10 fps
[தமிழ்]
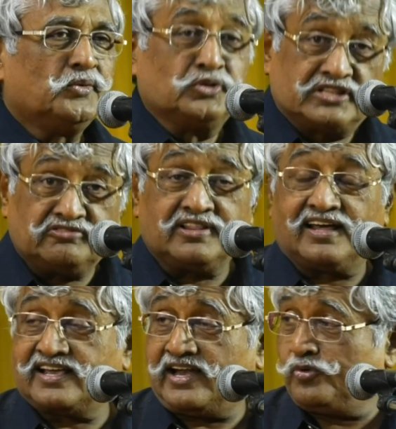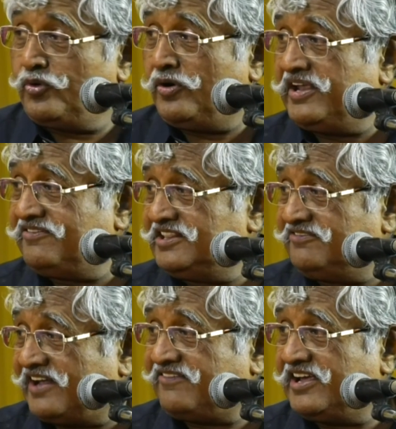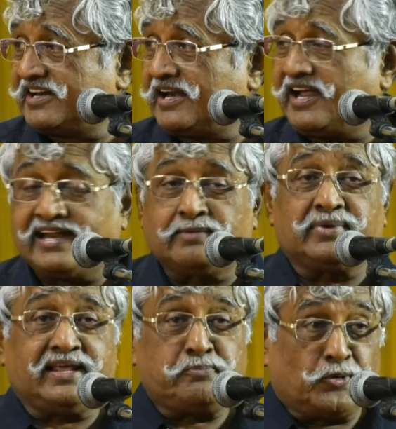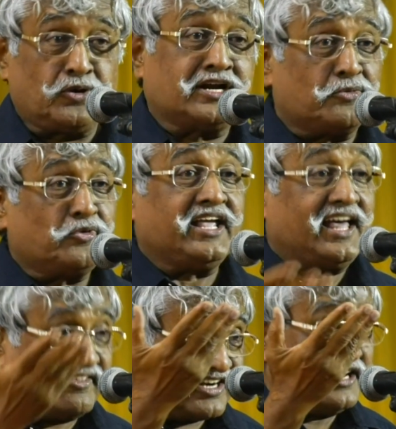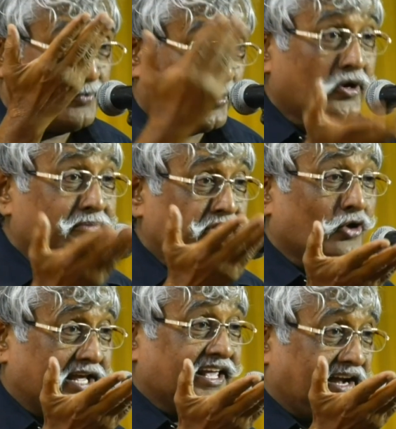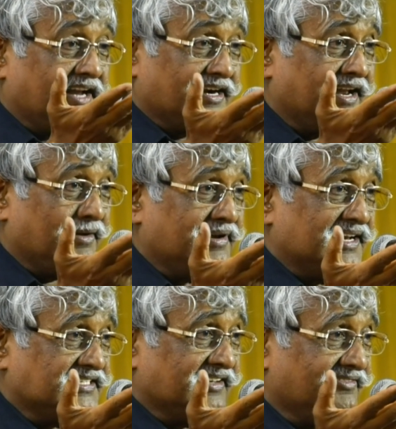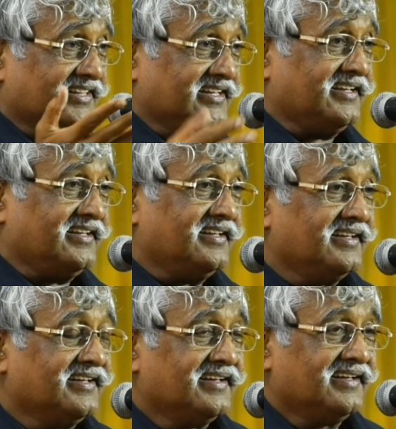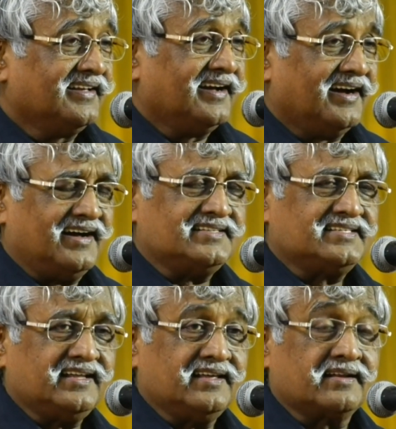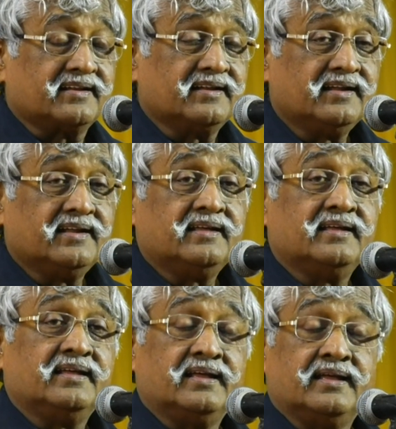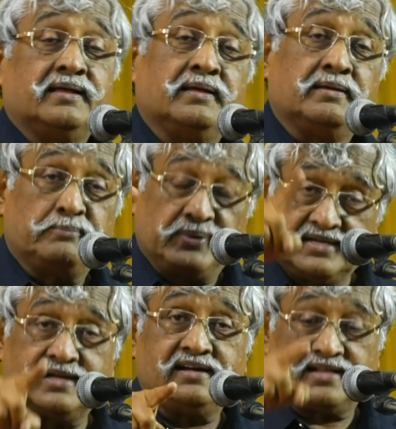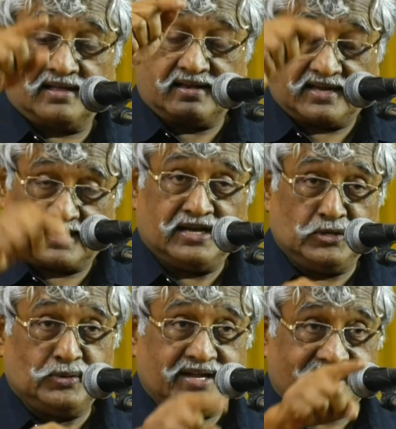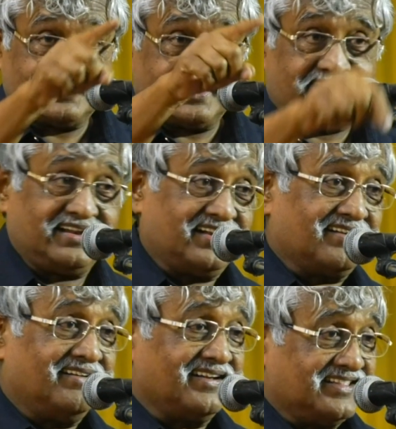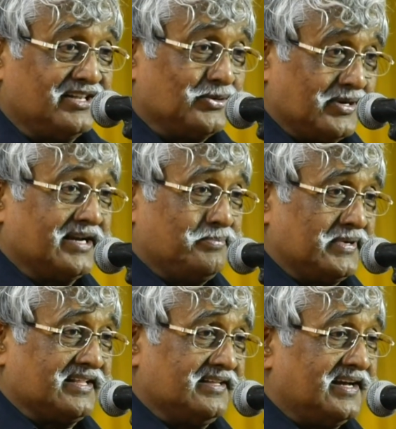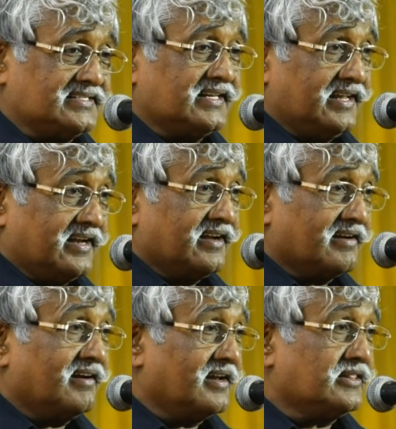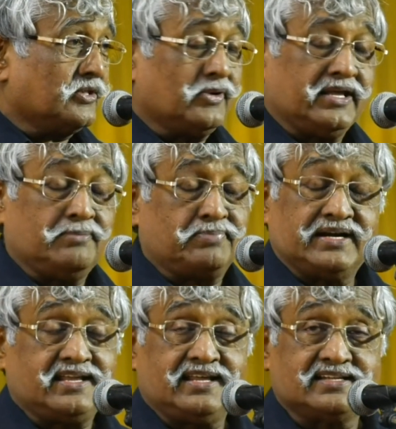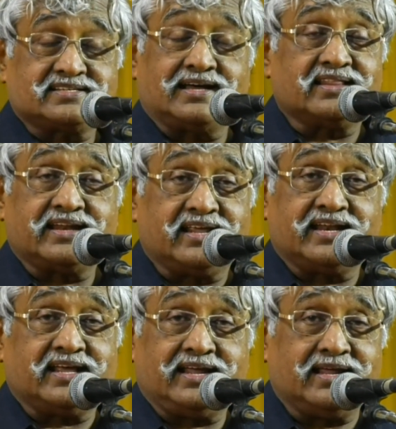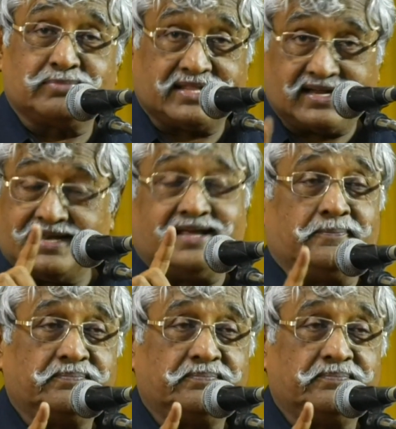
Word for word: உத்தவ் தாக்கரே ஓடி வந்து வரவேற்கிறார் என்பதை பொறுக்க முடியாதவர்கள் பொறுமை தொலைக்கிறார்கள் நாம் என்ன செய்வது ஆசிரியர் பெண்களுக்கான கல்லூரி ஆசிரியரின் காலத்தில் தொடங்கப்பட்டது ஆசிரியரின் காலத்தினுடைய பட்டியல் சாதனை என்ன என்பதல்ல